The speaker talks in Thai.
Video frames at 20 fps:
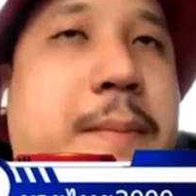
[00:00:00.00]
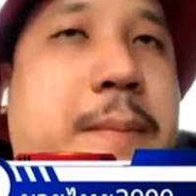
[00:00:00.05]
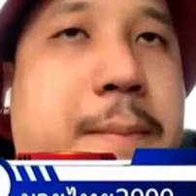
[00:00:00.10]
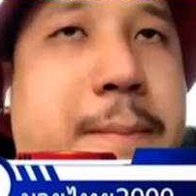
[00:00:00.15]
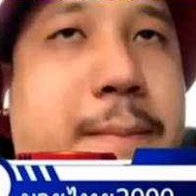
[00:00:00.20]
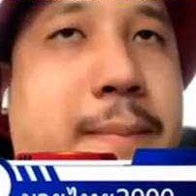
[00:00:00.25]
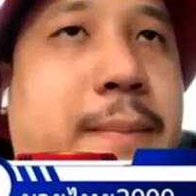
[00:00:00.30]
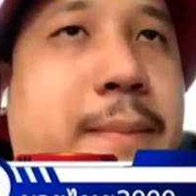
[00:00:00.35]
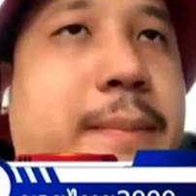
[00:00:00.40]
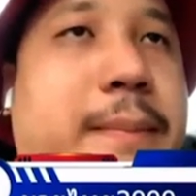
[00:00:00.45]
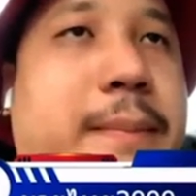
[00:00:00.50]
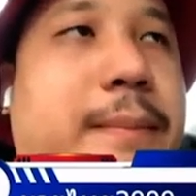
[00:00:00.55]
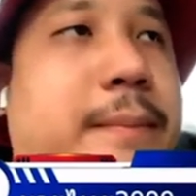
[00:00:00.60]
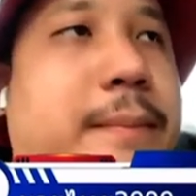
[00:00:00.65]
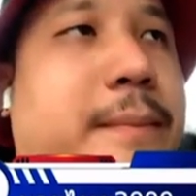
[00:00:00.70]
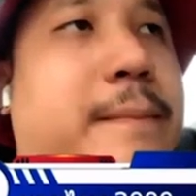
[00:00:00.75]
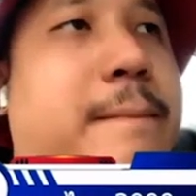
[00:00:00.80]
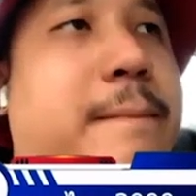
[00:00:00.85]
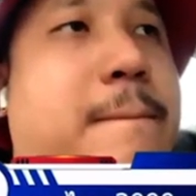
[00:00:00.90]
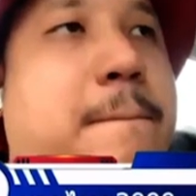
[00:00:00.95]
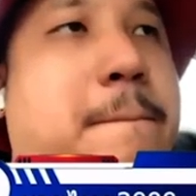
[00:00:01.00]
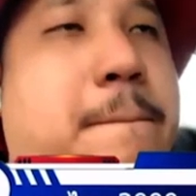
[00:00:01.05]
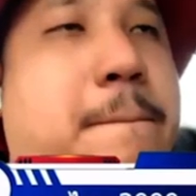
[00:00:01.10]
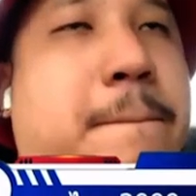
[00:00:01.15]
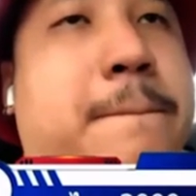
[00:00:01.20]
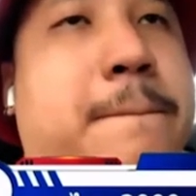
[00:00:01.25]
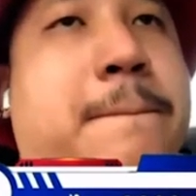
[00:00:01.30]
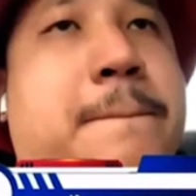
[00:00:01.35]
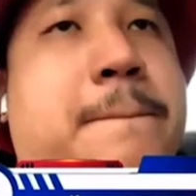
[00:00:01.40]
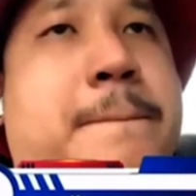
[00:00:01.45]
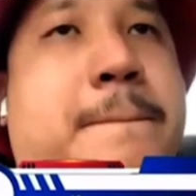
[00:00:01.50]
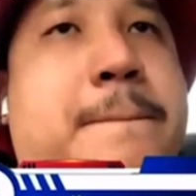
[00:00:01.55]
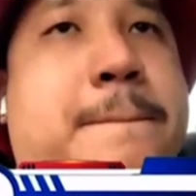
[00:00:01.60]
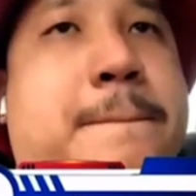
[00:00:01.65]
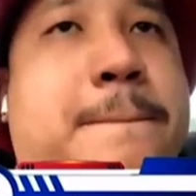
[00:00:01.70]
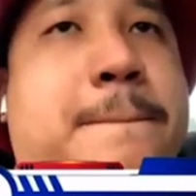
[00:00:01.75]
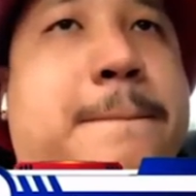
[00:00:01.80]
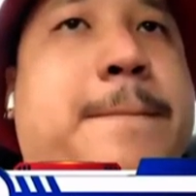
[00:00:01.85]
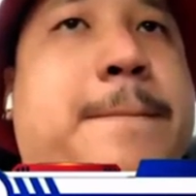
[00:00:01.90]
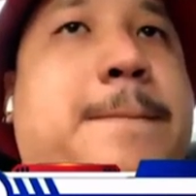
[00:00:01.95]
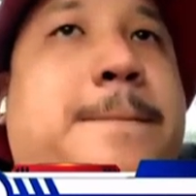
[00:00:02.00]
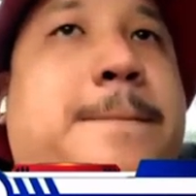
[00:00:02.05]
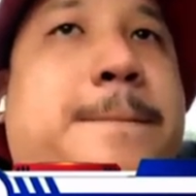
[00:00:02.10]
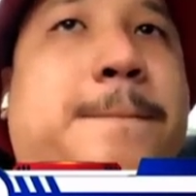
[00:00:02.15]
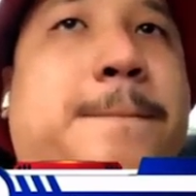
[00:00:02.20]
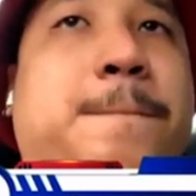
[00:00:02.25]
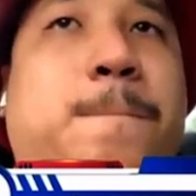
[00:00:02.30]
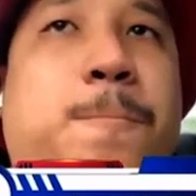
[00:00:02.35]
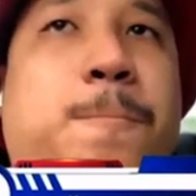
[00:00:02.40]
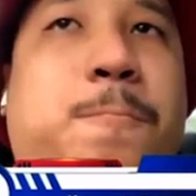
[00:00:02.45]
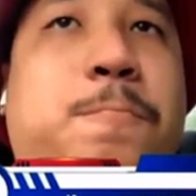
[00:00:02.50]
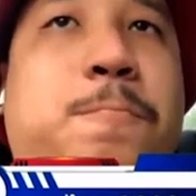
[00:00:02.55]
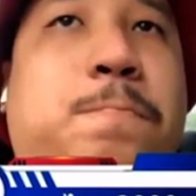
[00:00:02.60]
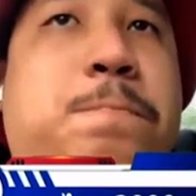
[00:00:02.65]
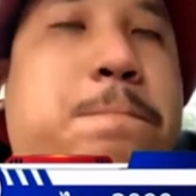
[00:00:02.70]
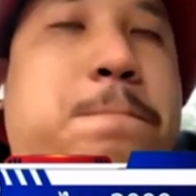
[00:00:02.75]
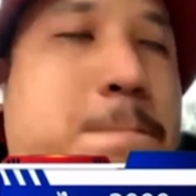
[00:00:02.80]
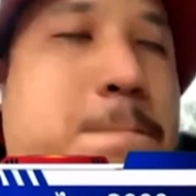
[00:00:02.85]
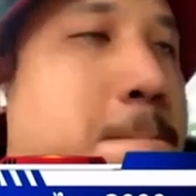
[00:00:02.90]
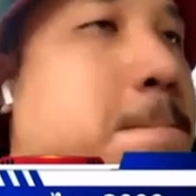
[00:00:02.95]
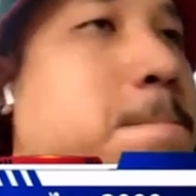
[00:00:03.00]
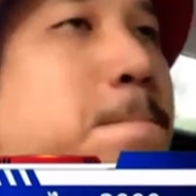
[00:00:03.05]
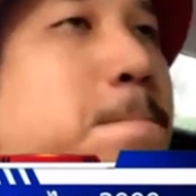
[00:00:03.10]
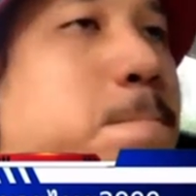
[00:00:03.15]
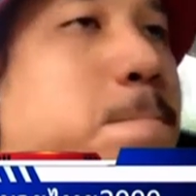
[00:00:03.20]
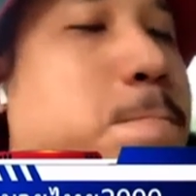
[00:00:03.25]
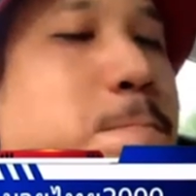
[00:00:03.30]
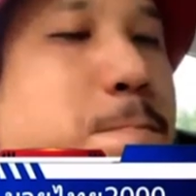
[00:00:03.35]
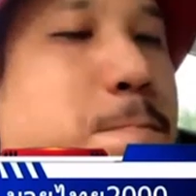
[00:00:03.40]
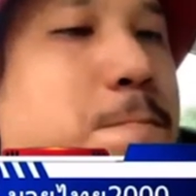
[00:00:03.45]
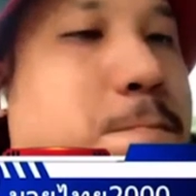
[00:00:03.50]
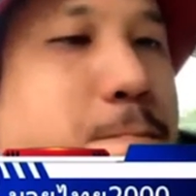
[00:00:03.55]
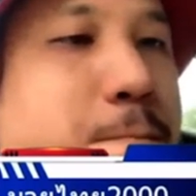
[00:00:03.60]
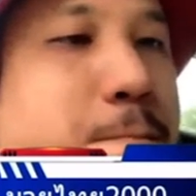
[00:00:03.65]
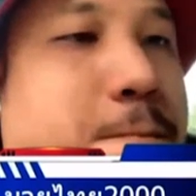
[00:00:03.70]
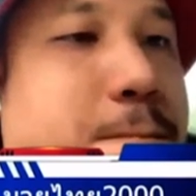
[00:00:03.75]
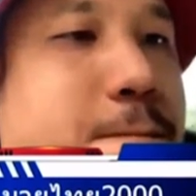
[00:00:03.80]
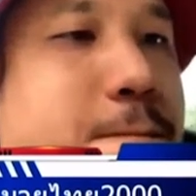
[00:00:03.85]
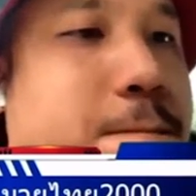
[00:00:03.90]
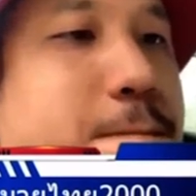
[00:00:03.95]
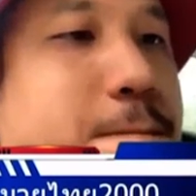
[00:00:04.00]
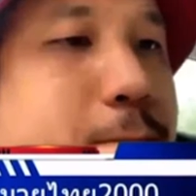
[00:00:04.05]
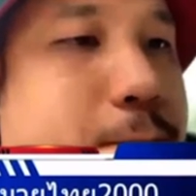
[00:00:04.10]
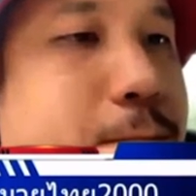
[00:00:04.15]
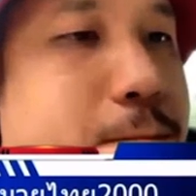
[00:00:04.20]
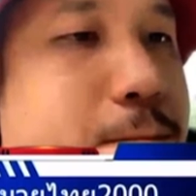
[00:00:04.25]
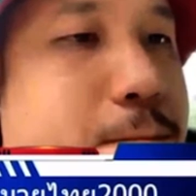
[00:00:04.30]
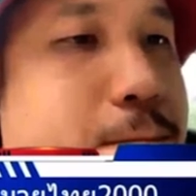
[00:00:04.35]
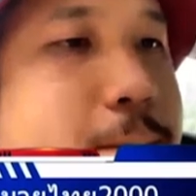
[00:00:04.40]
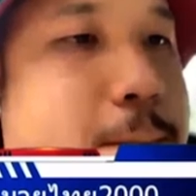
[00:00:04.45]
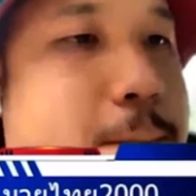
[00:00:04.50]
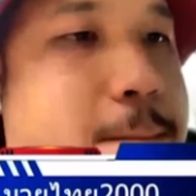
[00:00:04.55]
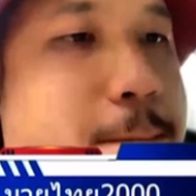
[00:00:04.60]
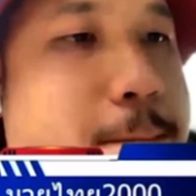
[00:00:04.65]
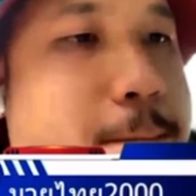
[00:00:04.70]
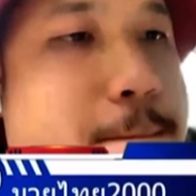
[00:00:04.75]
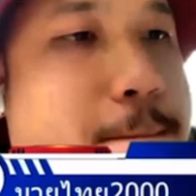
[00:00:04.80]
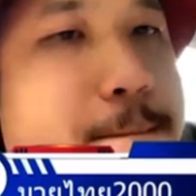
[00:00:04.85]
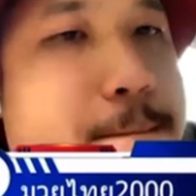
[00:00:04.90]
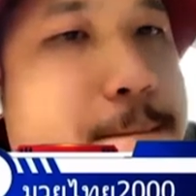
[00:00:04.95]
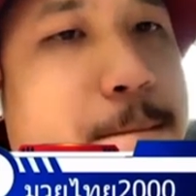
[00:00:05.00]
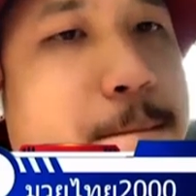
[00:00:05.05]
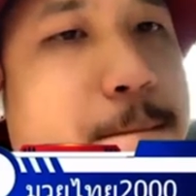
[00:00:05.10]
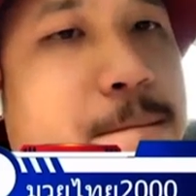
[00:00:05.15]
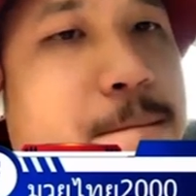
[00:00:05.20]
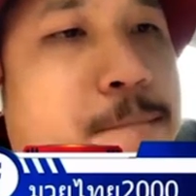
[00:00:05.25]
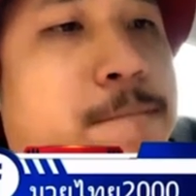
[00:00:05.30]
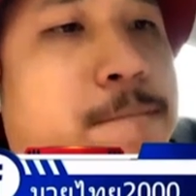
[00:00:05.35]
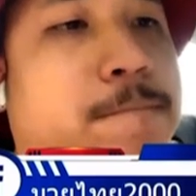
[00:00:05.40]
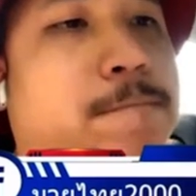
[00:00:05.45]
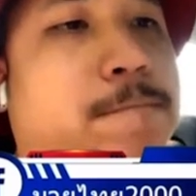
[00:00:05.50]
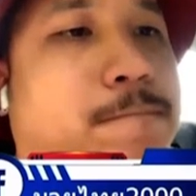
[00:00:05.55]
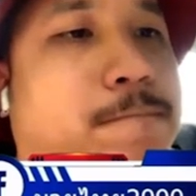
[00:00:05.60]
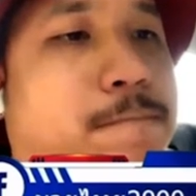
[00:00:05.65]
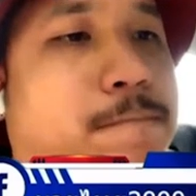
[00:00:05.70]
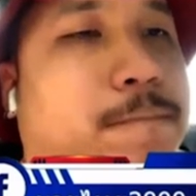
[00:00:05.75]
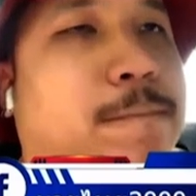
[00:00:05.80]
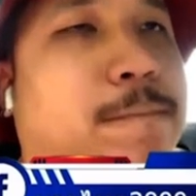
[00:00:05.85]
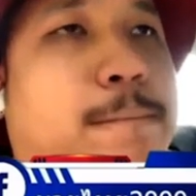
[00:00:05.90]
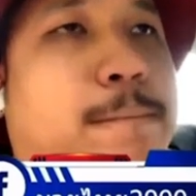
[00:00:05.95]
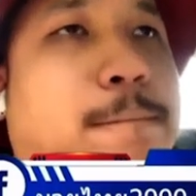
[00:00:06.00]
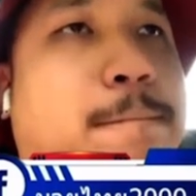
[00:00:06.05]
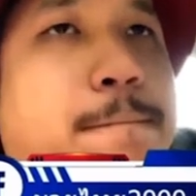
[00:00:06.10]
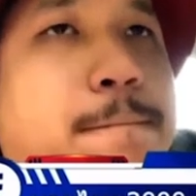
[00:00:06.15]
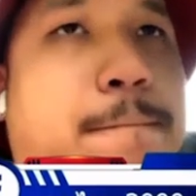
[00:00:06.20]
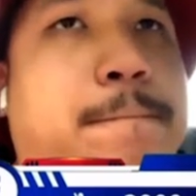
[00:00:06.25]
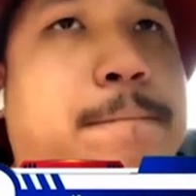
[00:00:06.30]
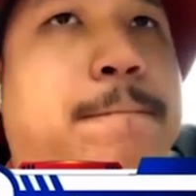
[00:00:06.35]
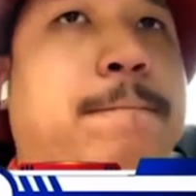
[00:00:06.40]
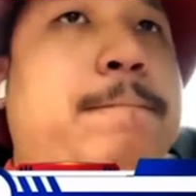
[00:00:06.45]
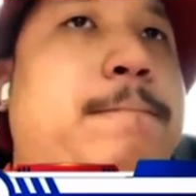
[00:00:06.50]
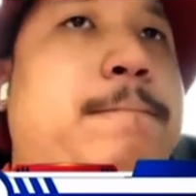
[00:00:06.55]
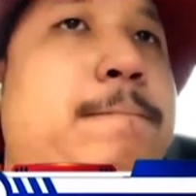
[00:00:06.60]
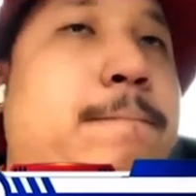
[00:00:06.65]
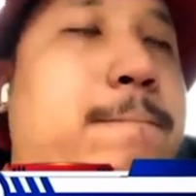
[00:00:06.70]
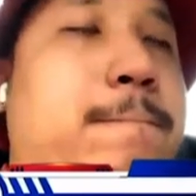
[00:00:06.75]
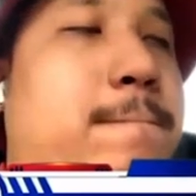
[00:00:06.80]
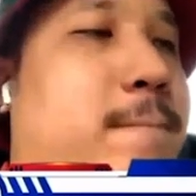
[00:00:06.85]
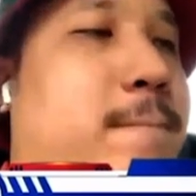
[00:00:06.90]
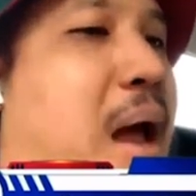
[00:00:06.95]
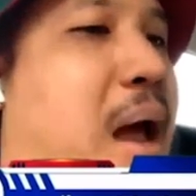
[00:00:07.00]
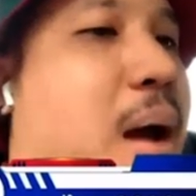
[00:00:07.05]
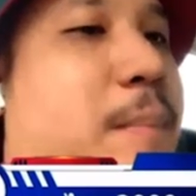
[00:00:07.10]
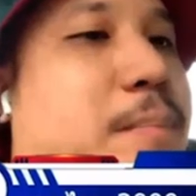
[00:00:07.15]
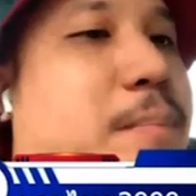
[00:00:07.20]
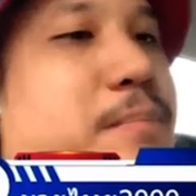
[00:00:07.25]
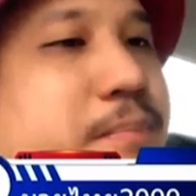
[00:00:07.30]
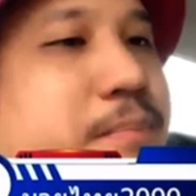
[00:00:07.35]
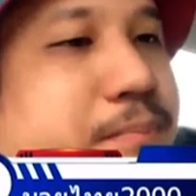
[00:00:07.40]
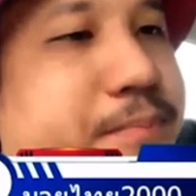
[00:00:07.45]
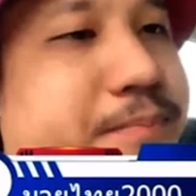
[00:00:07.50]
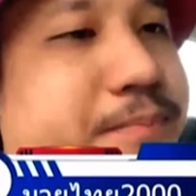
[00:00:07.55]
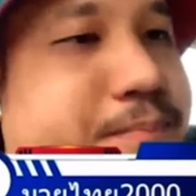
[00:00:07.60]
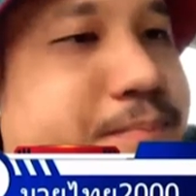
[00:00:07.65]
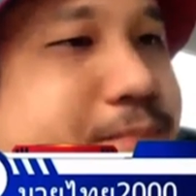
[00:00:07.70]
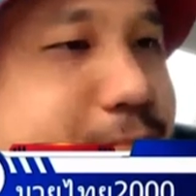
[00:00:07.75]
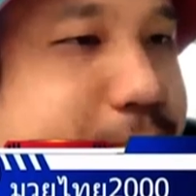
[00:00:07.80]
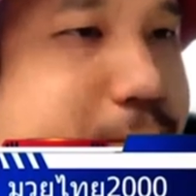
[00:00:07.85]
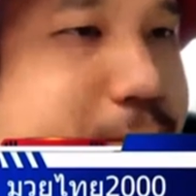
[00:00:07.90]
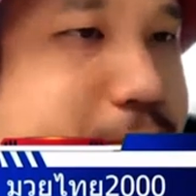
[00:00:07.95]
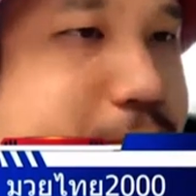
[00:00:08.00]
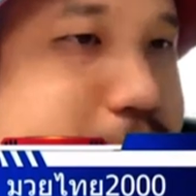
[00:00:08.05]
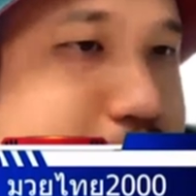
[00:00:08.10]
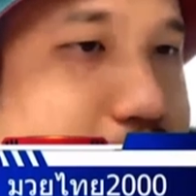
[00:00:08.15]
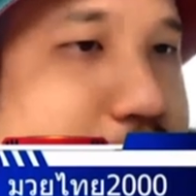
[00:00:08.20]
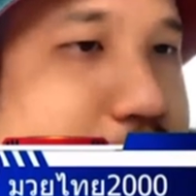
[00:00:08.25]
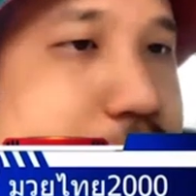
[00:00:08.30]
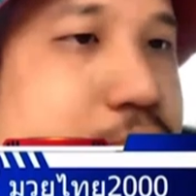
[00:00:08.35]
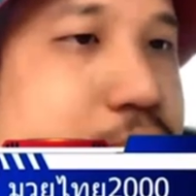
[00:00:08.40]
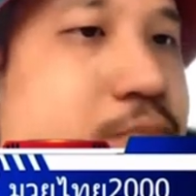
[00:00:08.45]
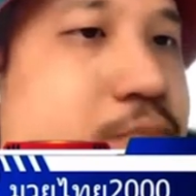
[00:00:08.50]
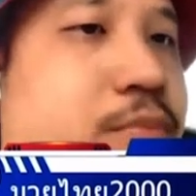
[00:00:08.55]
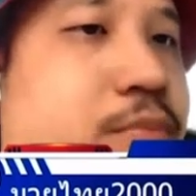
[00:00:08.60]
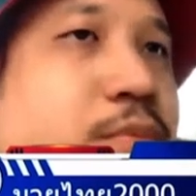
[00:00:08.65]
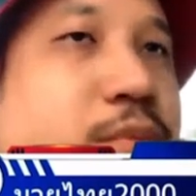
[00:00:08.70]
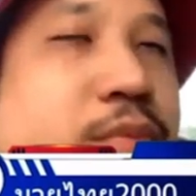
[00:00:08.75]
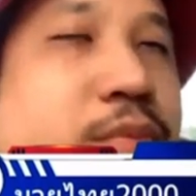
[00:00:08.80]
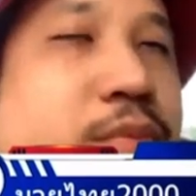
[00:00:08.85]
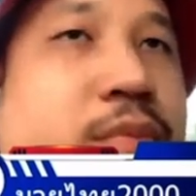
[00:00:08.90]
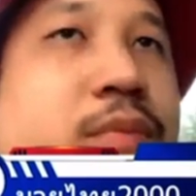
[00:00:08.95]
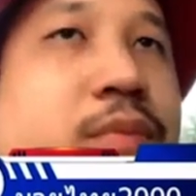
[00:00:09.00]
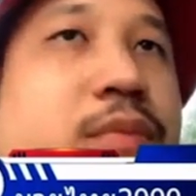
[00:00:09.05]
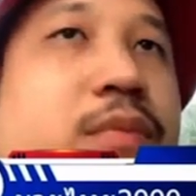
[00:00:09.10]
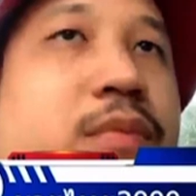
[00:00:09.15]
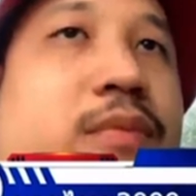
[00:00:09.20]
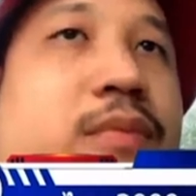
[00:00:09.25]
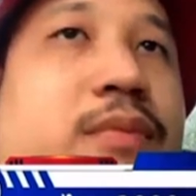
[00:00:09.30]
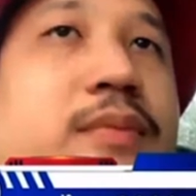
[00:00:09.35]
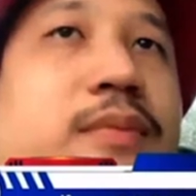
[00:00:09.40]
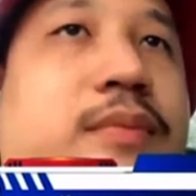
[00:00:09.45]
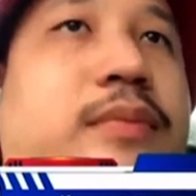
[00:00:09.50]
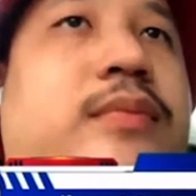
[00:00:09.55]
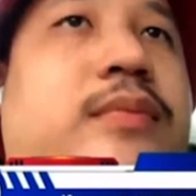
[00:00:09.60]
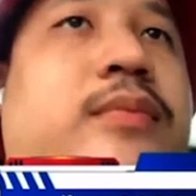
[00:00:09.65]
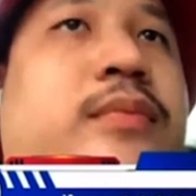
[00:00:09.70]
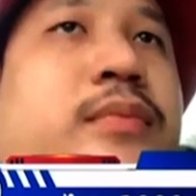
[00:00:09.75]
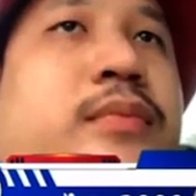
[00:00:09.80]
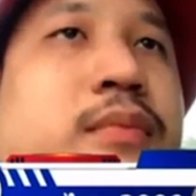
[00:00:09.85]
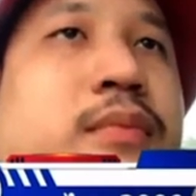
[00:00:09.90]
แต่ว่าหลังจากนั้นผมว่าต้านเหนื่อยนะต่อให้ยอดบัวงานชนะ ผมว่าก็เหนื่อยอ่ะผมออกที่สุดหล่อครับ ผมชอบลูกเดินลูกทำลูกออกอาวุธ อื